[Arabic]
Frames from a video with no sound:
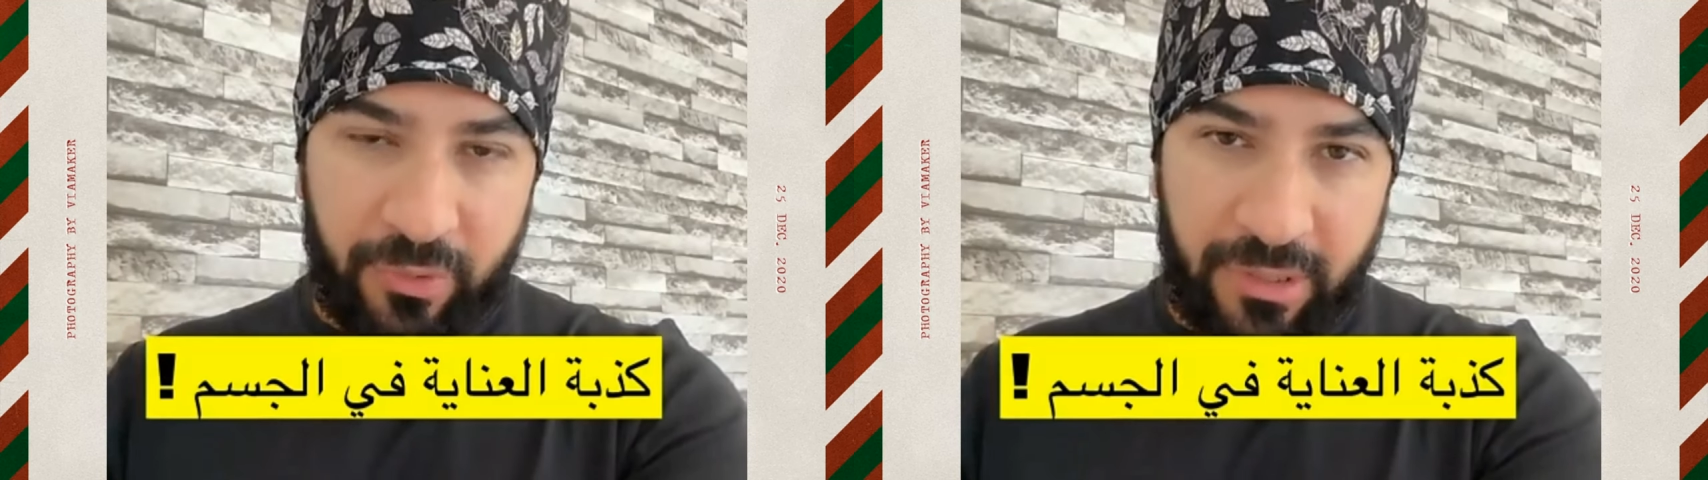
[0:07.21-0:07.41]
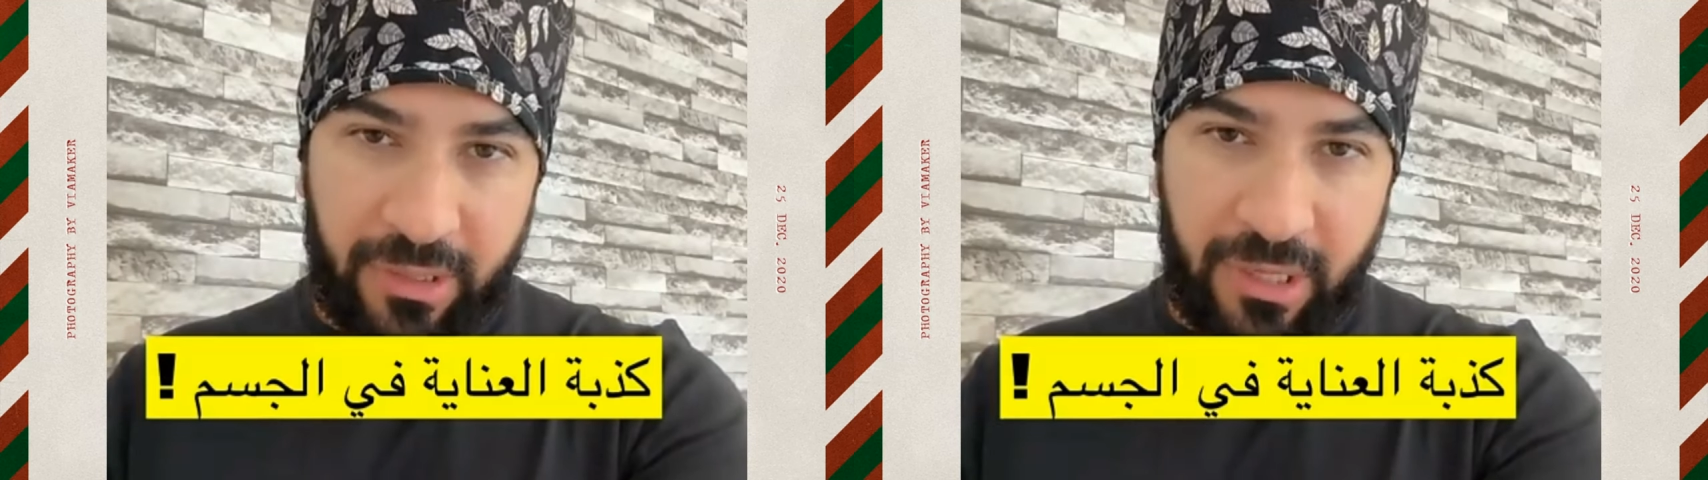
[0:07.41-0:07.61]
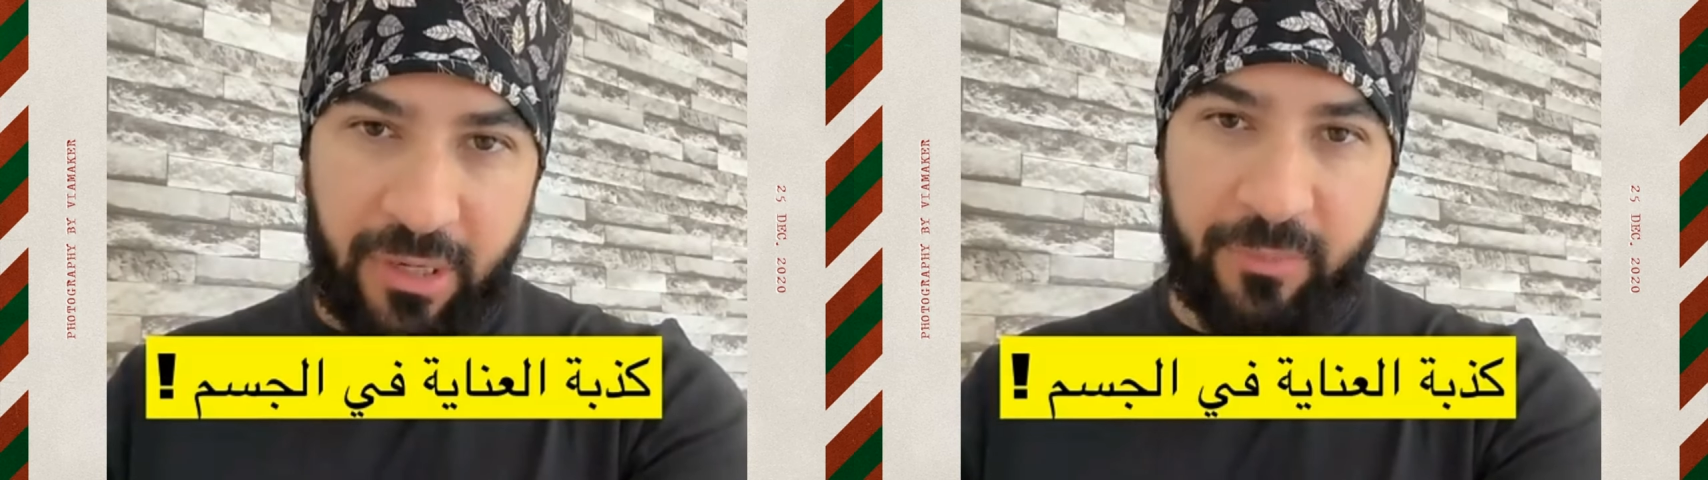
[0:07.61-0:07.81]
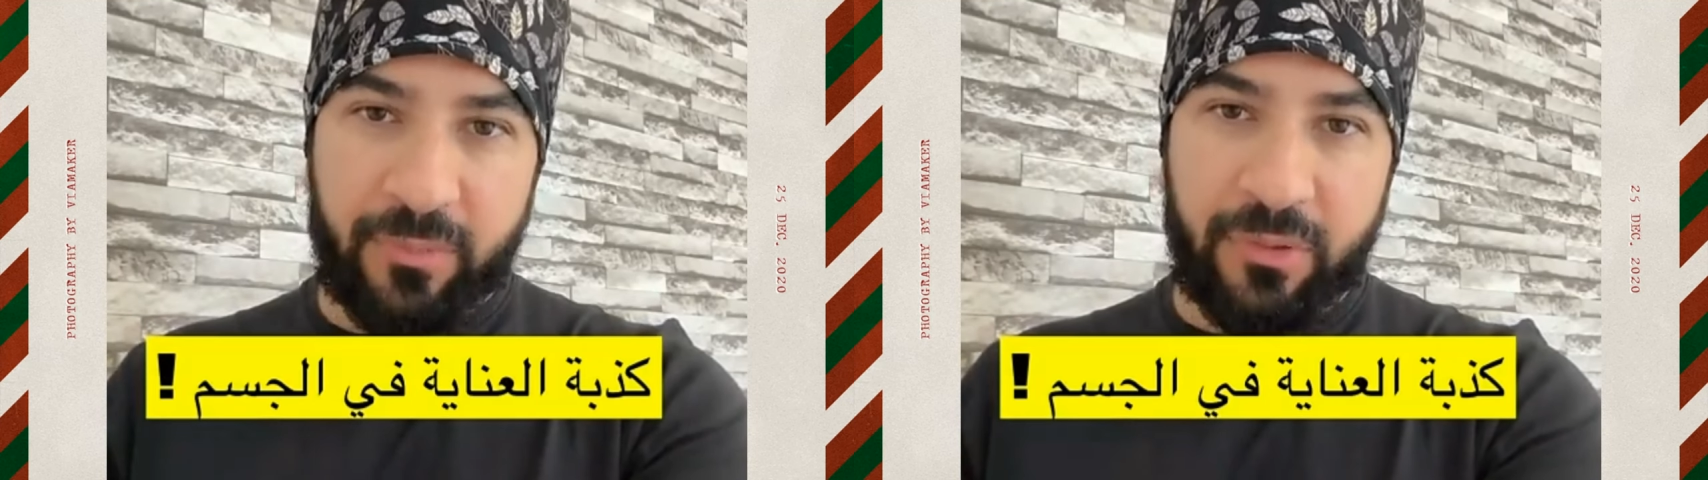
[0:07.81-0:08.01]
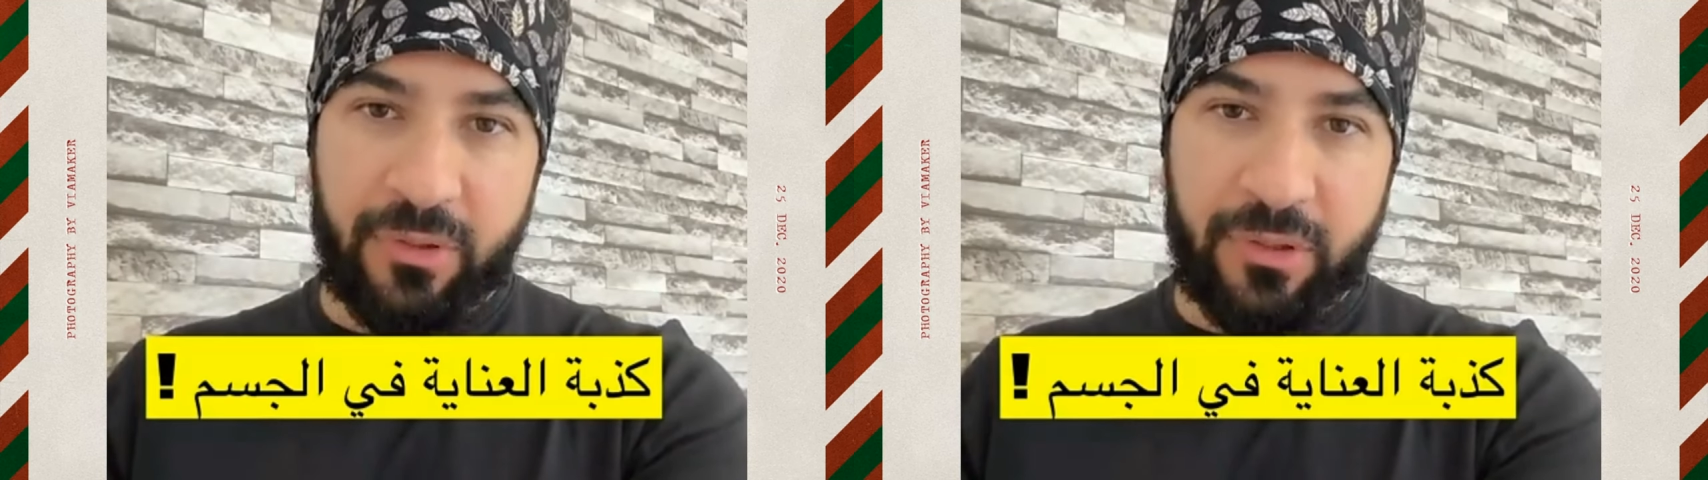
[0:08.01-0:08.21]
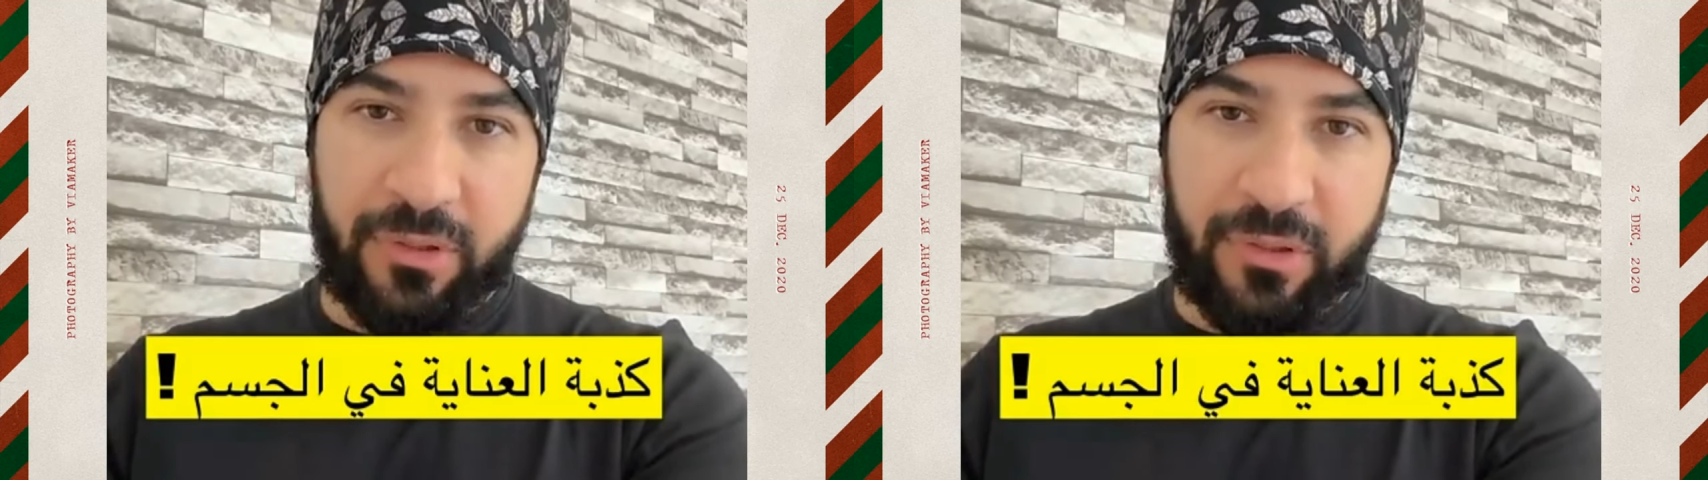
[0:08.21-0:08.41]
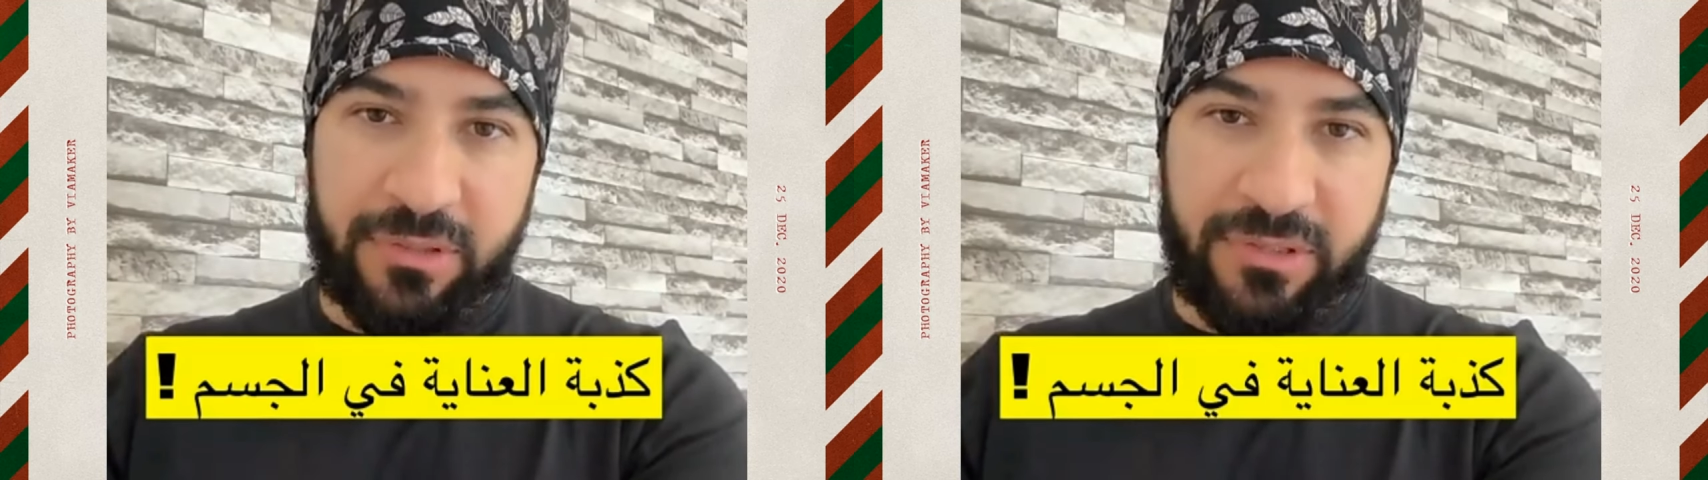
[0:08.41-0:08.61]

والايام آه،